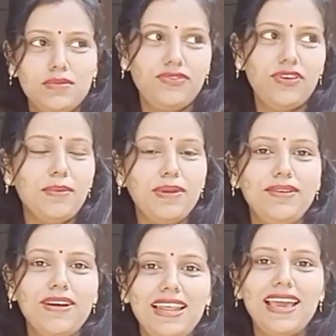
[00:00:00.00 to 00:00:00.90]
फैमिली
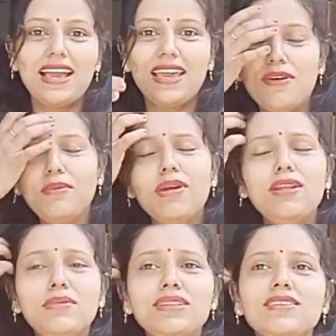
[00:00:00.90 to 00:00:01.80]
वाले आ गए फैमिली वाले
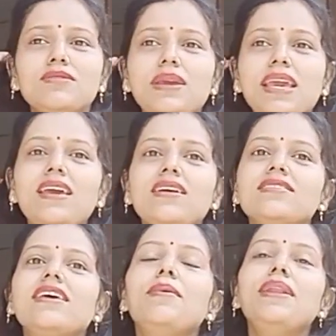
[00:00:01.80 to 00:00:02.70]
मीन्स उसमें
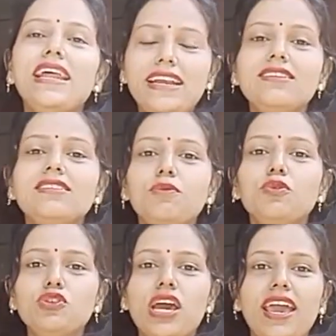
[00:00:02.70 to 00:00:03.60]
सेवन लेडीज़ की
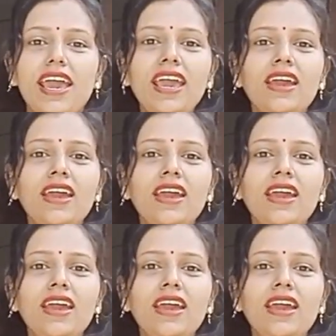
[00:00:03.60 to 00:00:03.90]
पूजा है